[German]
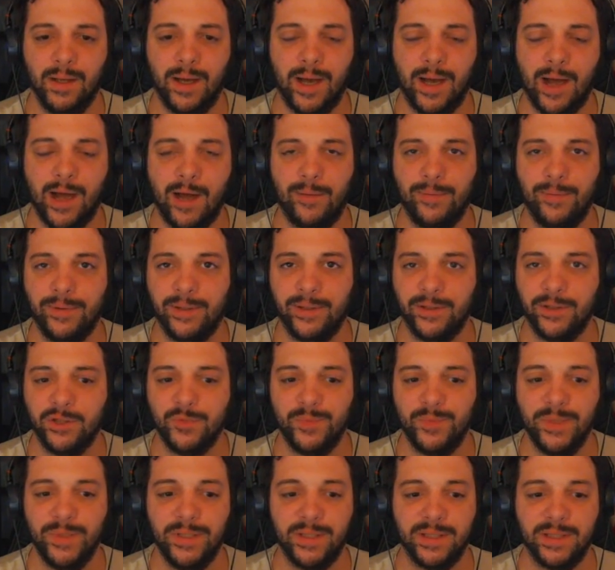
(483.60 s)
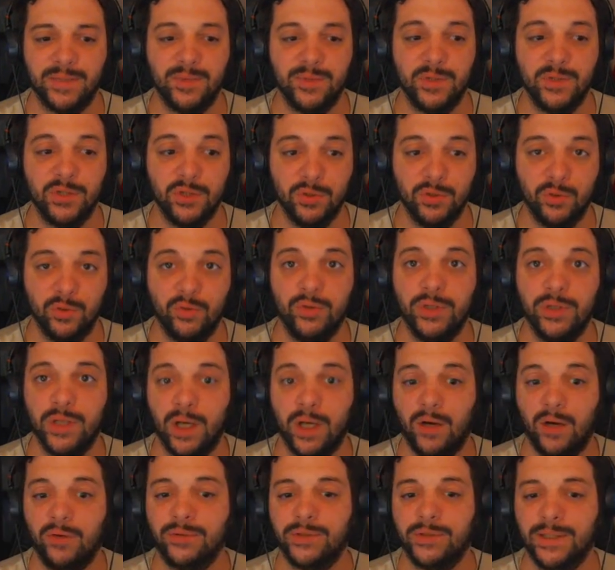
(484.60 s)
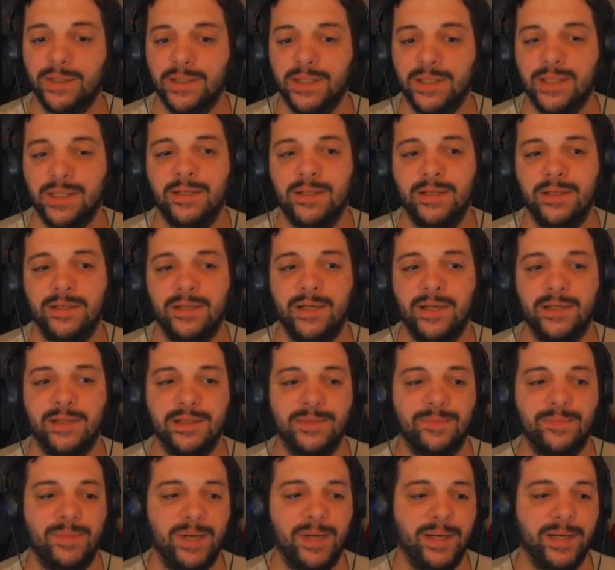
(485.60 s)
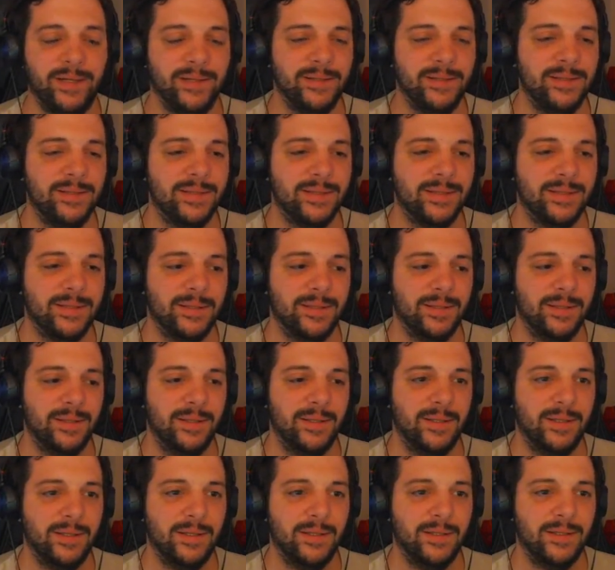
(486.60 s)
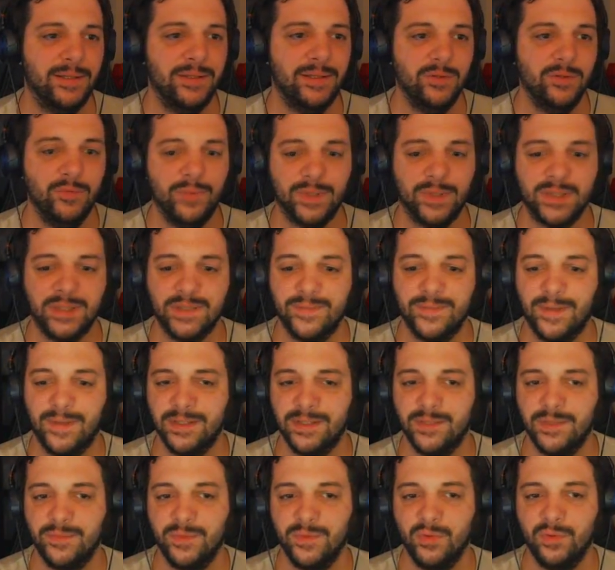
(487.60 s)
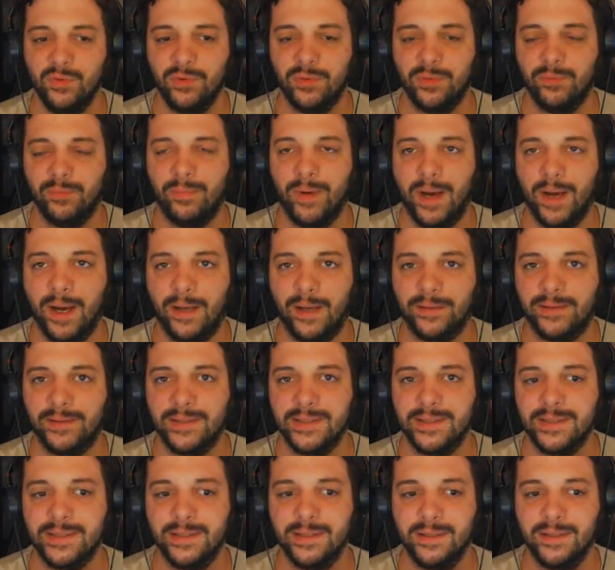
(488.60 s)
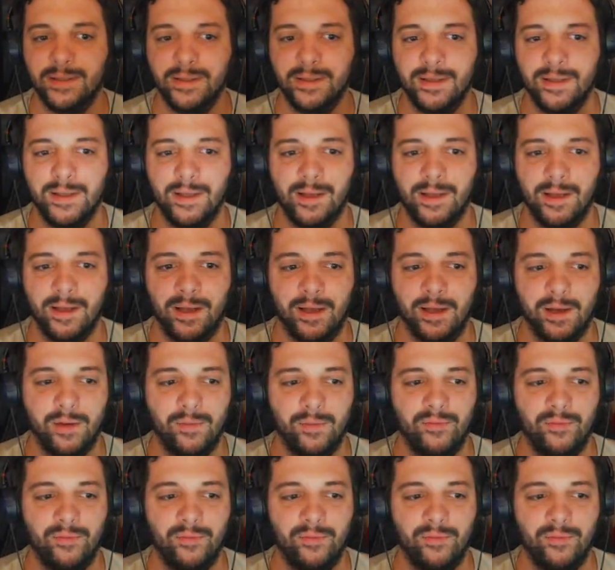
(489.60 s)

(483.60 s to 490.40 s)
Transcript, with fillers: Aber dann spielt er zwischendurch auch tatsächlich Let's Plays, die über 20 Minuten Parts äh,